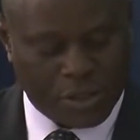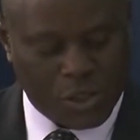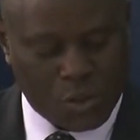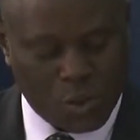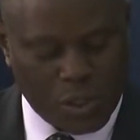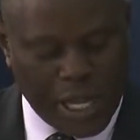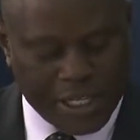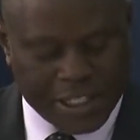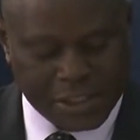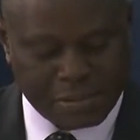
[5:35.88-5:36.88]
Julgar
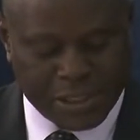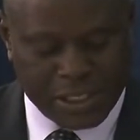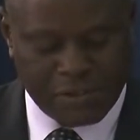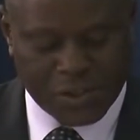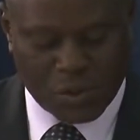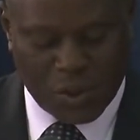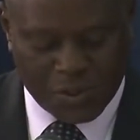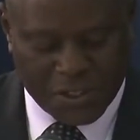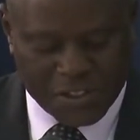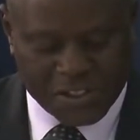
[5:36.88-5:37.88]
as respectivas
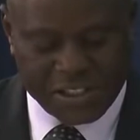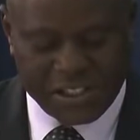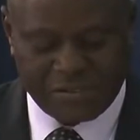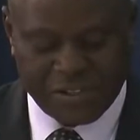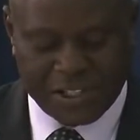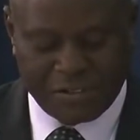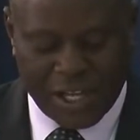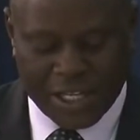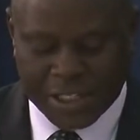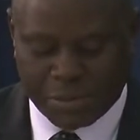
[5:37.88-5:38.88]
contas e
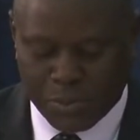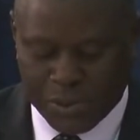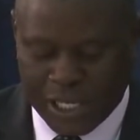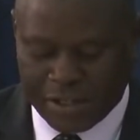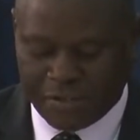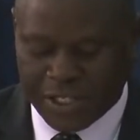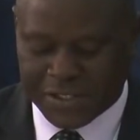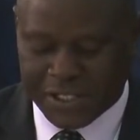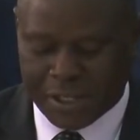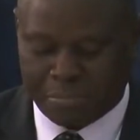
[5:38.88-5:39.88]
efetivar a responsabilidade
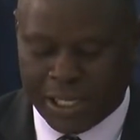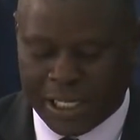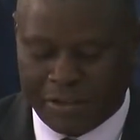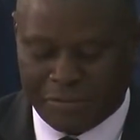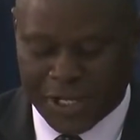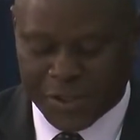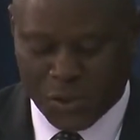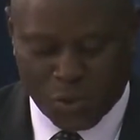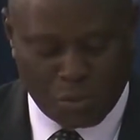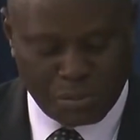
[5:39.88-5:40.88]
financeira pela
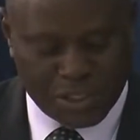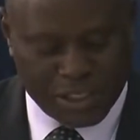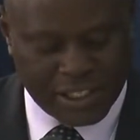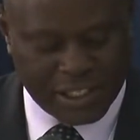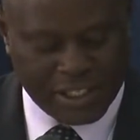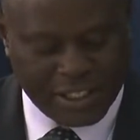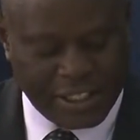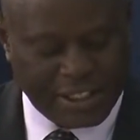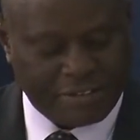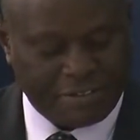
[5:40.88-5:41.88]
infração cometida.
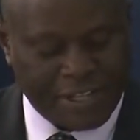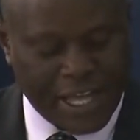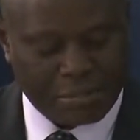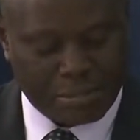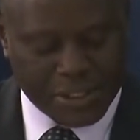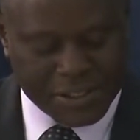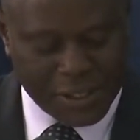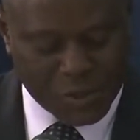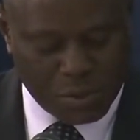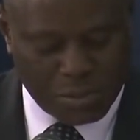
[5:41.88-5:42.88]
Dar parecer
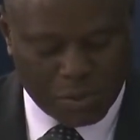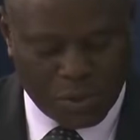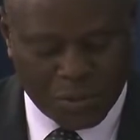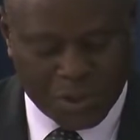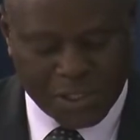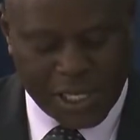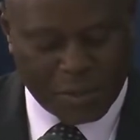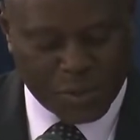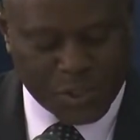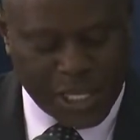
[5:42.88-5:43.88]
sobre a conta geral do
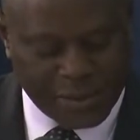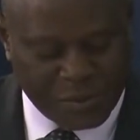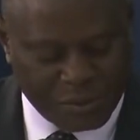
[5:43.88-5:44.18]
Estado.